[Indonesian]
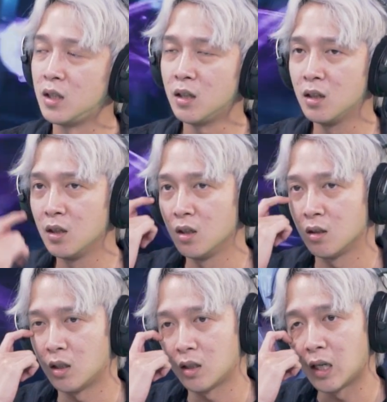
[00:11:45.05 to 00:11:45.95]
Jadi
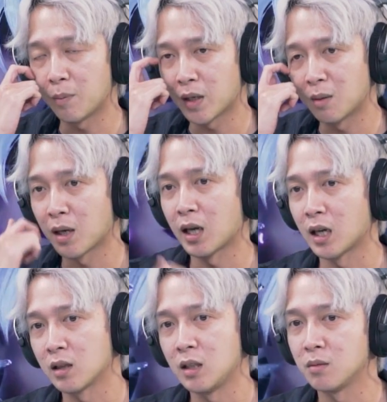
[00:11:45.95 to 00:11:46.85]
uh, daripada malah
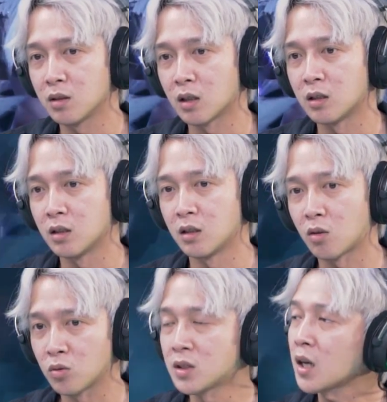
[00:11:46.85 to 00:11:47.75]
nanti
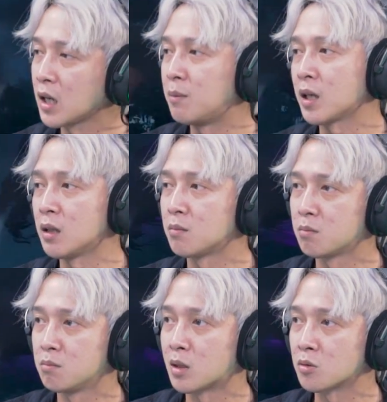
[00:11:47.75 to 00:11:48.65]
ngerusak ya
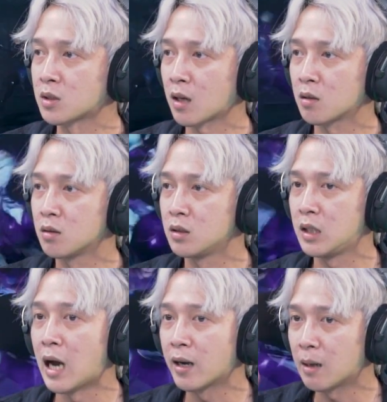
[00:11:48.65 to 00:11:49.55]
makin merusak
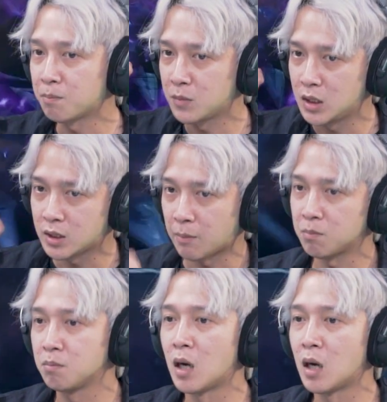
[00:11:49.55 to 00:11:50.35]
dianggap dicap